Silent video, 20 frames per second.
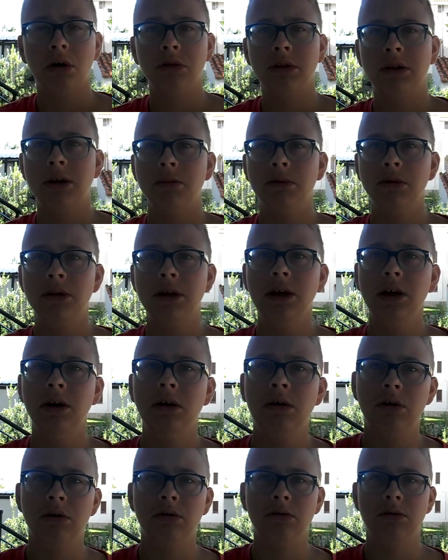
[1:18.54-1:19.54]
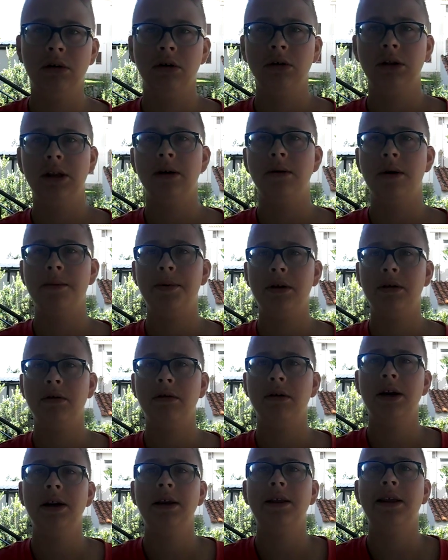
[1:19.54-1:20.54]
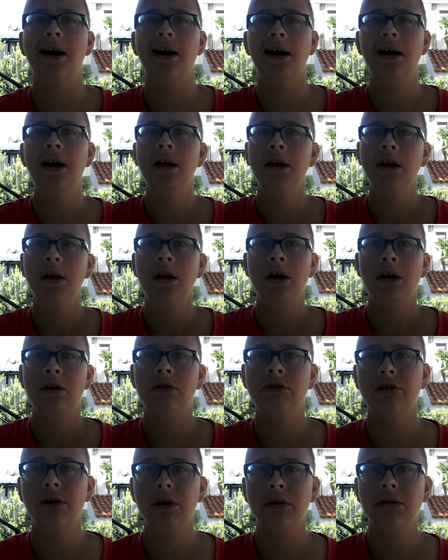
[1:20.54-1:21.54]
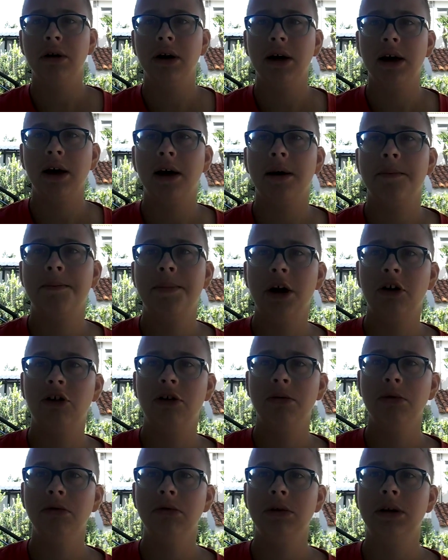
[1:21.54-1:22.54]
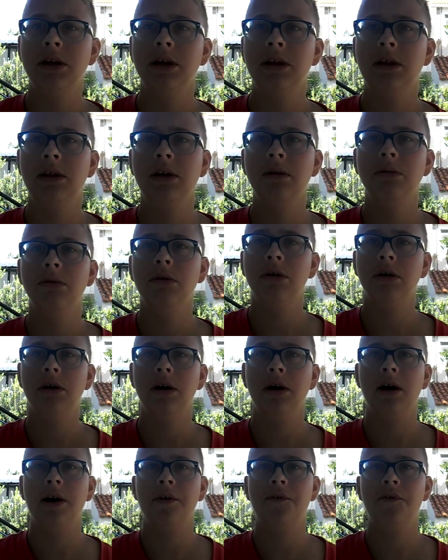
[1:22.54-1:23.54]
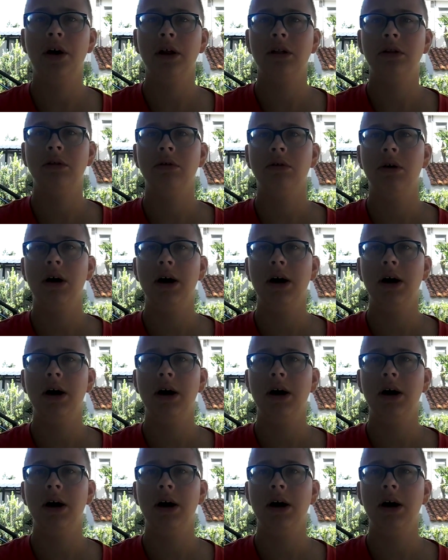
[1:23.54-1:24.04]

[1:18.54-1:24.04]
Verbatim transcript: ottimo tiro, un'ottima personalità, un giocatore che piace moltissimo, ha fatto